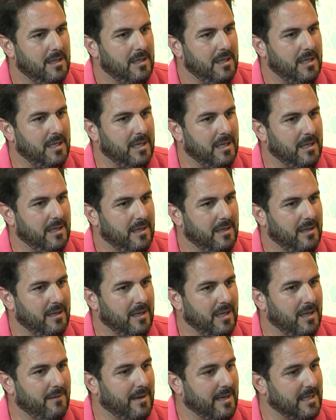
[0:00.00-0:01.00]
Eh,
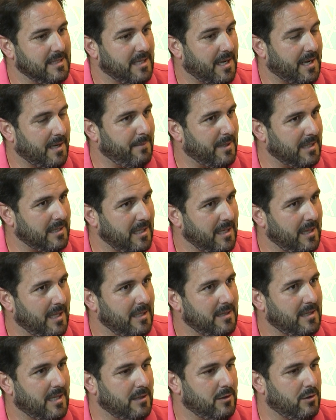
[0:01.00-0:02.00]
y van a estar
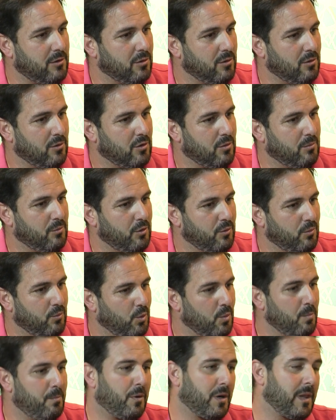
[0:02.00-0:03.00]
repartidas tanto como
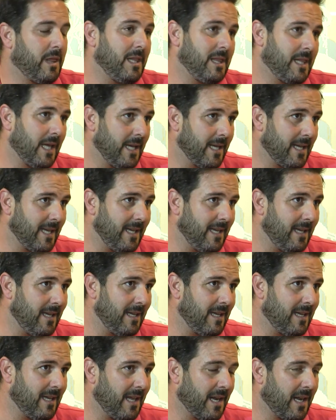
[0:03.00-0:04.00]
un porcentaje
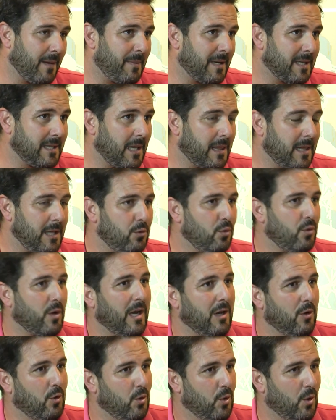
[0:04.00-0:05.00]
que, reparte a,
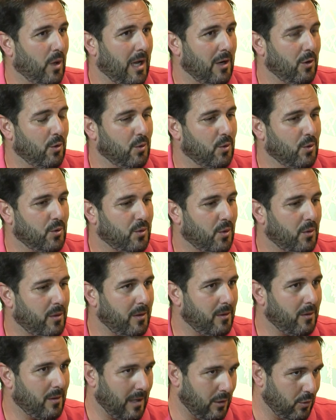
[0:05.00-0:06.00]
a, los
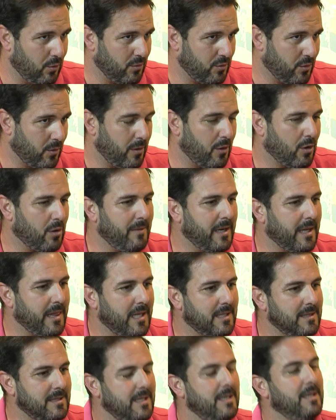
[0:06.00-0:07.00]
socios, a los socios
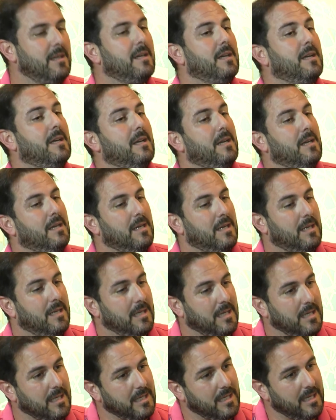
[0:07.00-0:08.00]
comerciantes
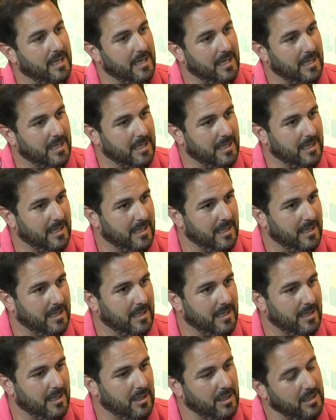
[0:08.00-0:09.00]
y
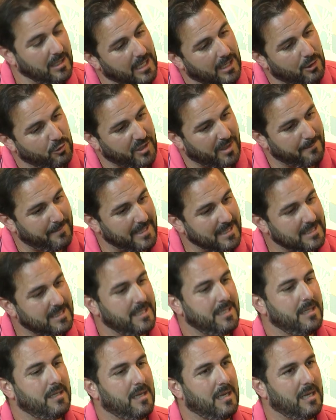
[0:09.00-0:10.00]
la otra
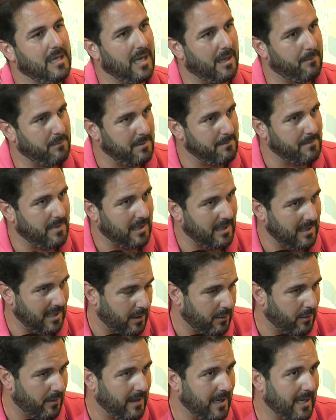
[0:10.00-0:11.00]
parte, las mismas,
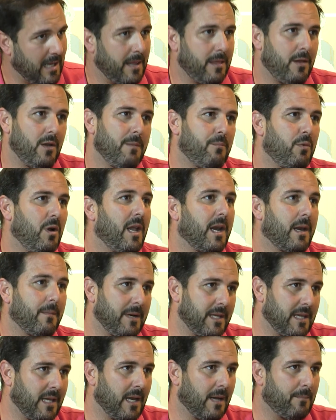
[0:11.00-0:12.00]
las dos delegaciones, pues las
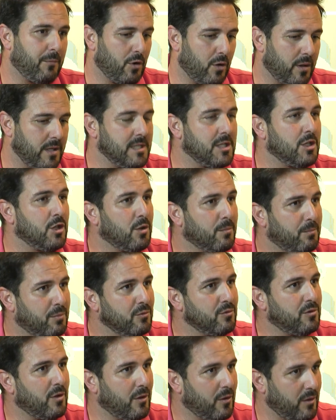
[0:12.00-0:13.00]
repartirá por los distintos
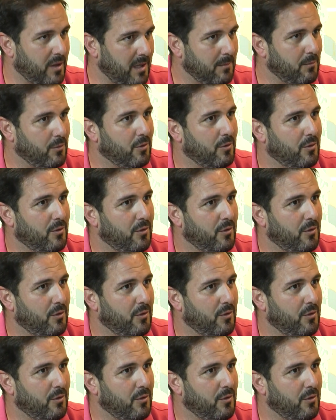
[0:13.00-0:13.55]
puntos donde hemos,